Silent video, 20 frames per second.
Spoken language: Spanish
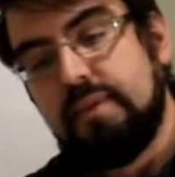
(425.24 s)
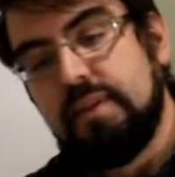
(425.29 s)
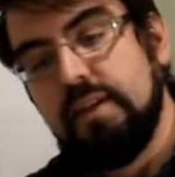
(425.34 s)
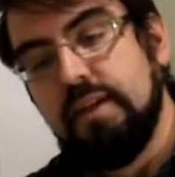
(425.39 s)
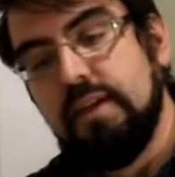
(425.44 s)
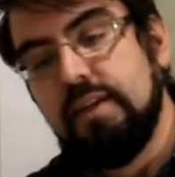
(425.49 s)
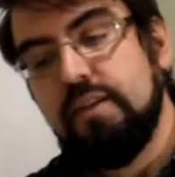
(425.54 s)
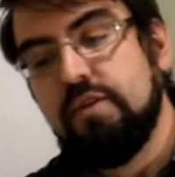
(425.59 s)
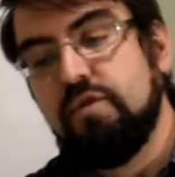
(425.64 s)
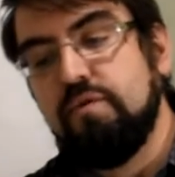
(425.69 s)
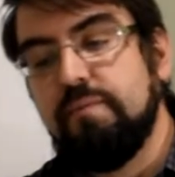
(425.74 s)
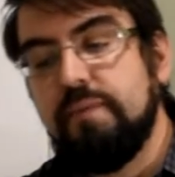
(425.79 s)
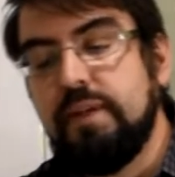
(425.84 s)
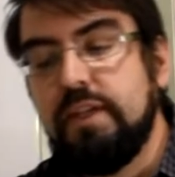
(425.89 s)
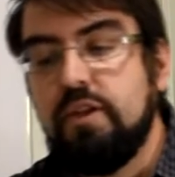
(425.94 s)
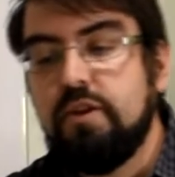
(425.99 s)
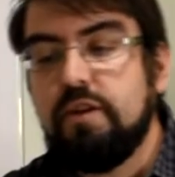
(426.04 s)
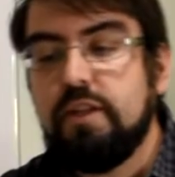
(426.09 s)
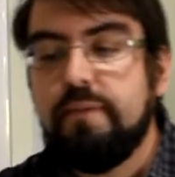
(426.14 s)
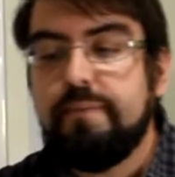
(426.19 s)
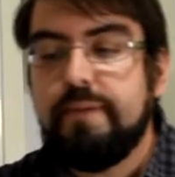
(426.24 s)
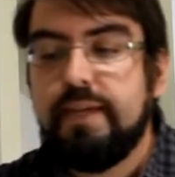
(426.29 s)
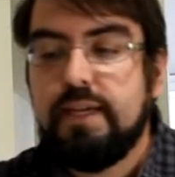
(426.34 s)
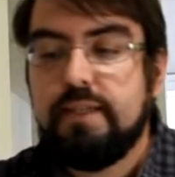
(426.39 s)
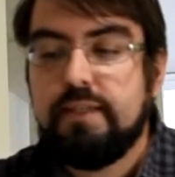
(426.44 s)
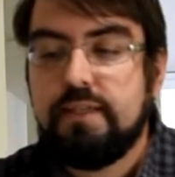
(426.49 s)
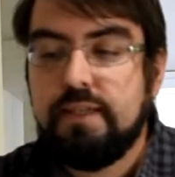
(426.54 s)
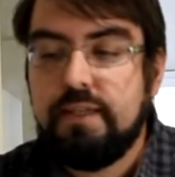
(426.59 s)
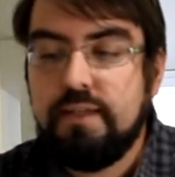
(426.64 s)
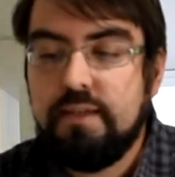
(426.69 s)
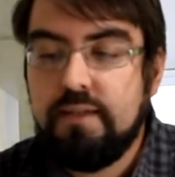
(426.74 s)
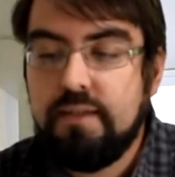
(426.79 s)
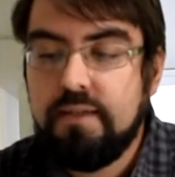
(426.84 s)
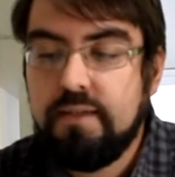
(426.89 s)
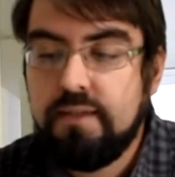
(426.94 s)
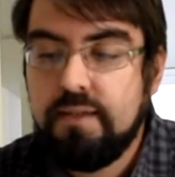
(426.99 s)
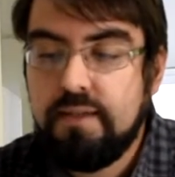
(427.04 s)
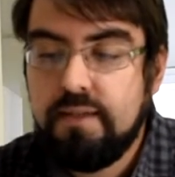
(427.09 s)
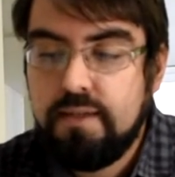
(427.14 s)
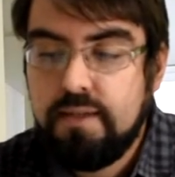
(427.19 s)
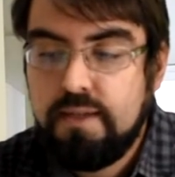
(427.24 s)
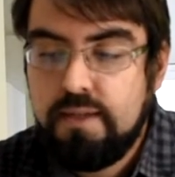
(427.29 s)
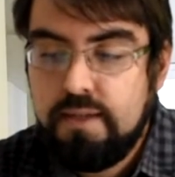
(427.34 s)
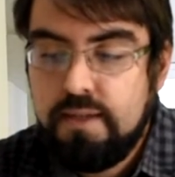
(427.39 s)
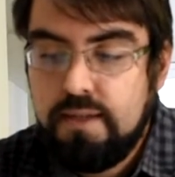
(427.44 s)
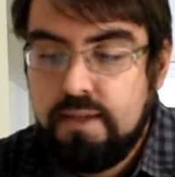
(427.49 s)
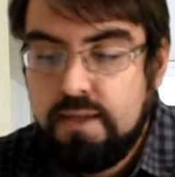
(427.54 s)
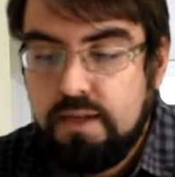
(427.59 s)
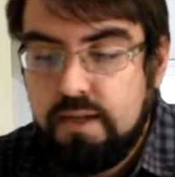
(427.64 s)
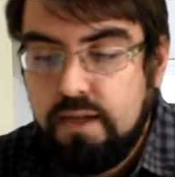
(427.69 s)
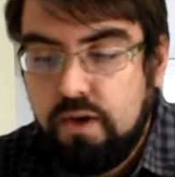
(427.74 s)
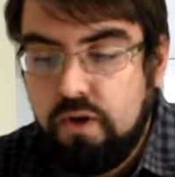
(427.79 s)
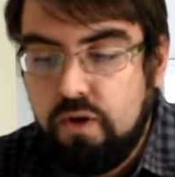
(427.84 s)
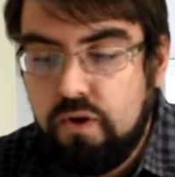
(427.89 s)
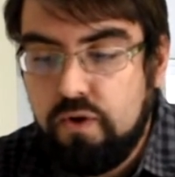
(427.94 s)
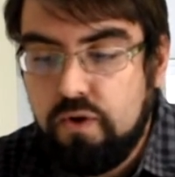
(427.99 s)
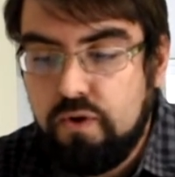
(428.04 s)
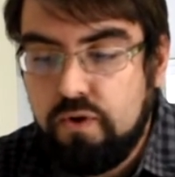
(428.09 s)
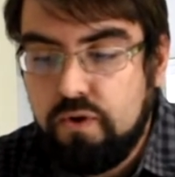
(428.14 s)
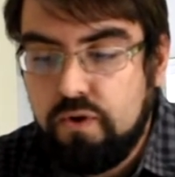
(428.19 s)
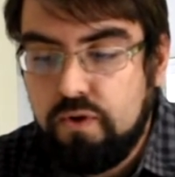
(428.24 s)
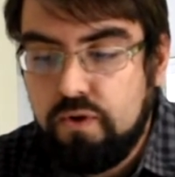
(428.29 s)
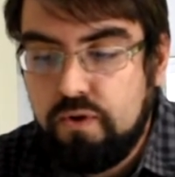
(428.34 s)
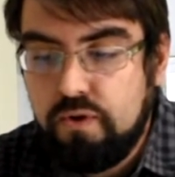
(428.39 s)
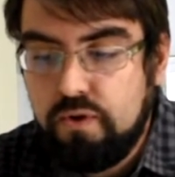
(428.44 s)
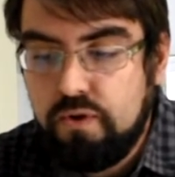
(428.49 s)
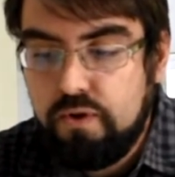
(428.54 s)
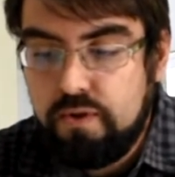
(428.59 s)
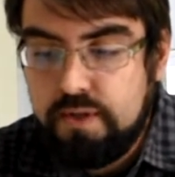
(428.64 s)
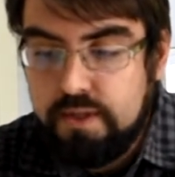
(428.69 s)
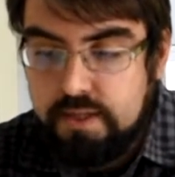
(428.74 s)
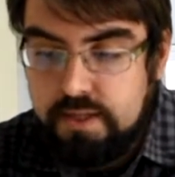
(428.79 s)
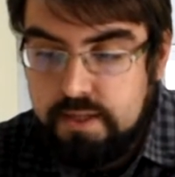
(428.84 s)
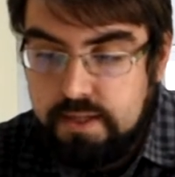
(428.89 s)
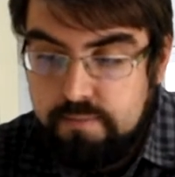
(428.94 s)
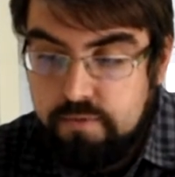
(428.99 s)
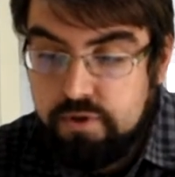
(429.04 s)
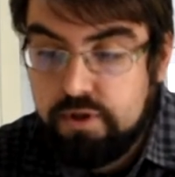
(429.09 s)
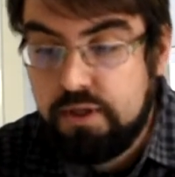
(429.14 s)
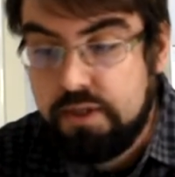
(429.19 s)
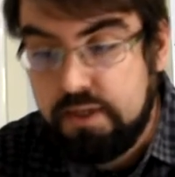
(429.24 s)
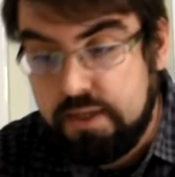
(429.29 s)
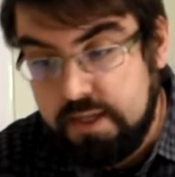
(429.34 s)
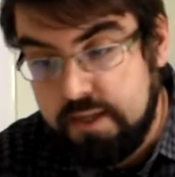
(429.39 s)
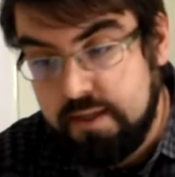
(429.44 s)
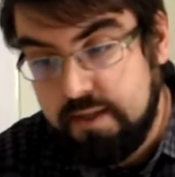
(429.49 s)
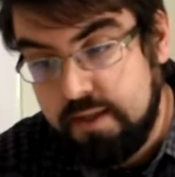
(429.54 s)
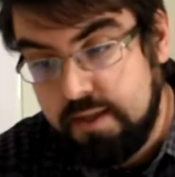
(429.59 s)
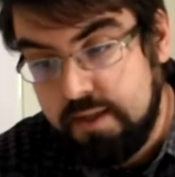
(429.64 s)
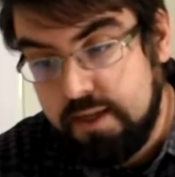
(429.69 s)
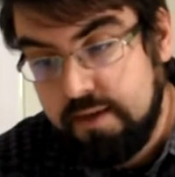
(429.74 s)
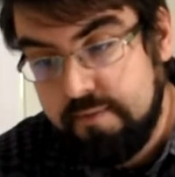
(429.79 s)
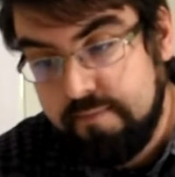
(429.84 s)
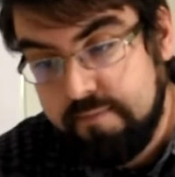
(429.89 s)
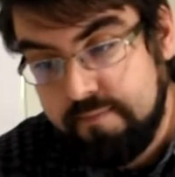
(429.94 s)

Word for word: Este es un medidor de pH, lo, encendemos si se quiere encender,